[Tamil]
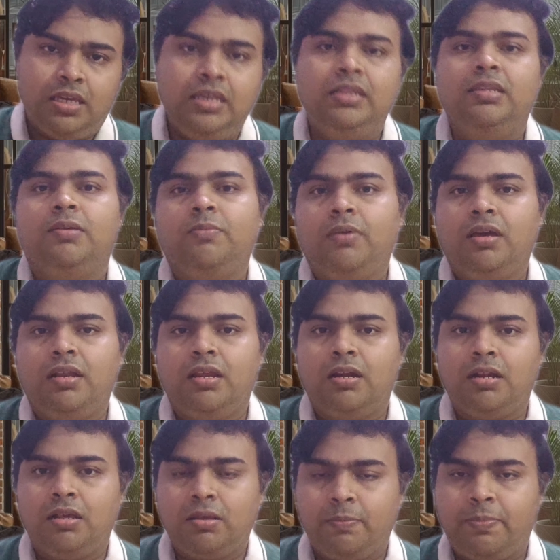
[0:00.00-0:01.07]
இந்த
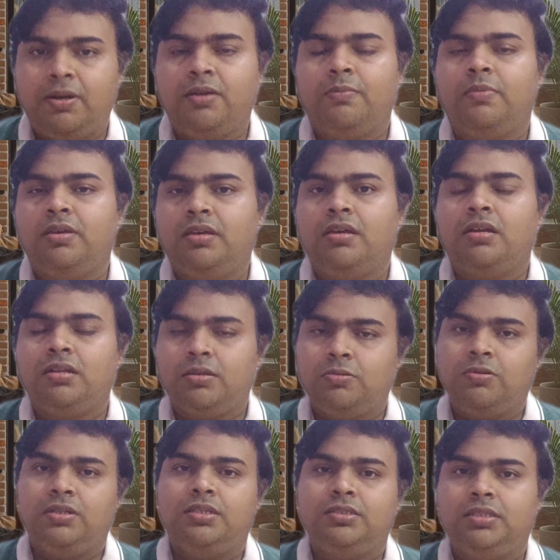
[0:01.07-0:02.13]
மாதிரியான பழமையான
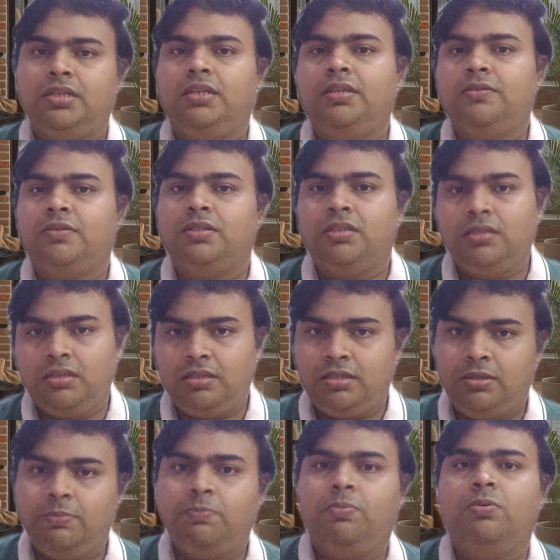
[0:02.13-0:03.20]
ஒரு சிட்டி வந்து
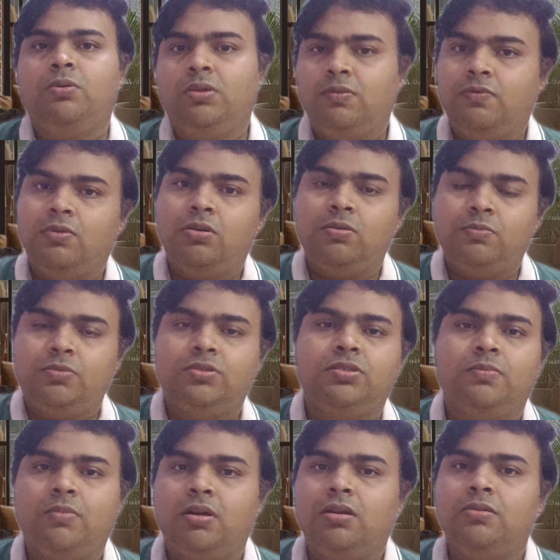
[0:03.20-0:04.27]
இப்போது இவ்வளோ
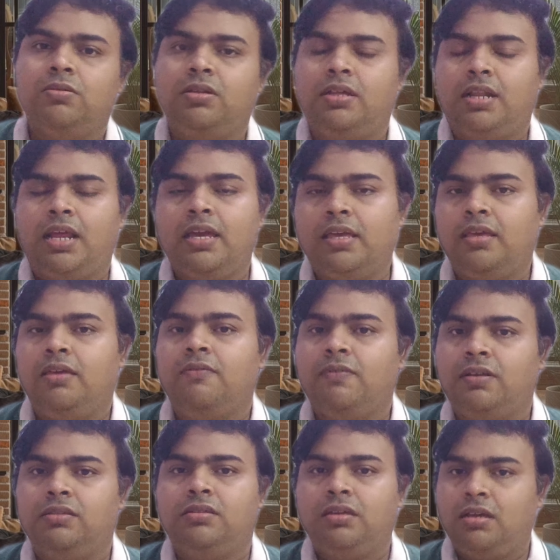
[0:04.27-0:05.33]
மோசமான ஒரு ரேங்கிங்
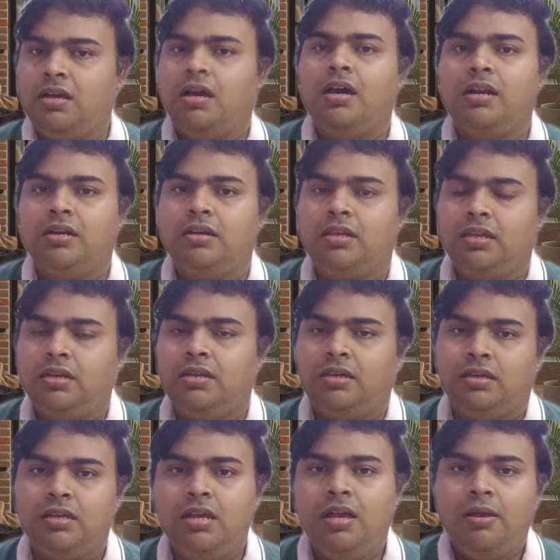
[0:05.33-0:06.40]
வர்றதுக்கு காரணம் என்ன
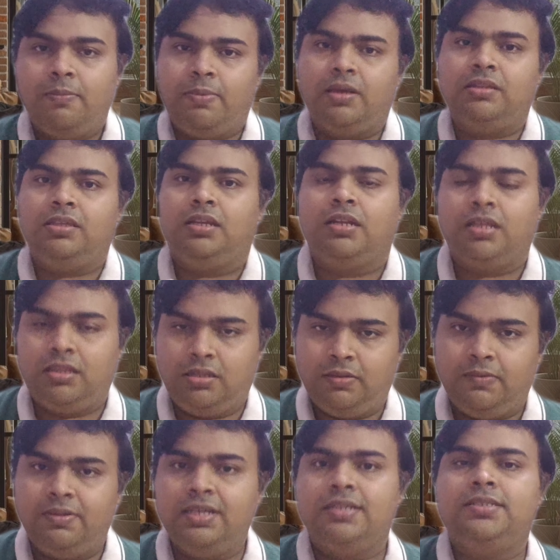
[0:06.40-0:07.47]
பார்த்திங்கன்னா அந்த
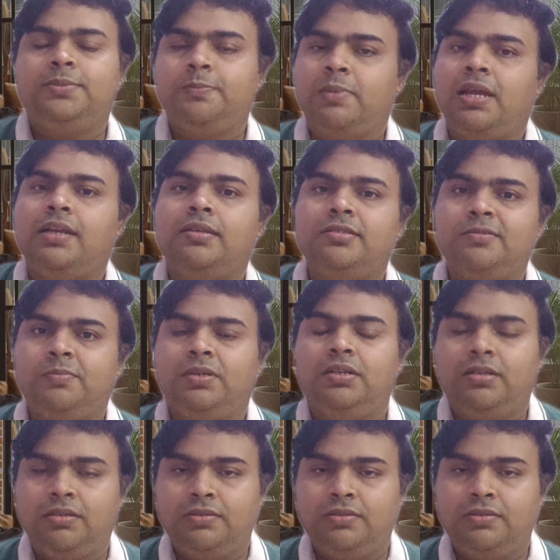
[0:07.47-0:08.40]
வேஸ்ட் மேனேஜ்மெண்ட்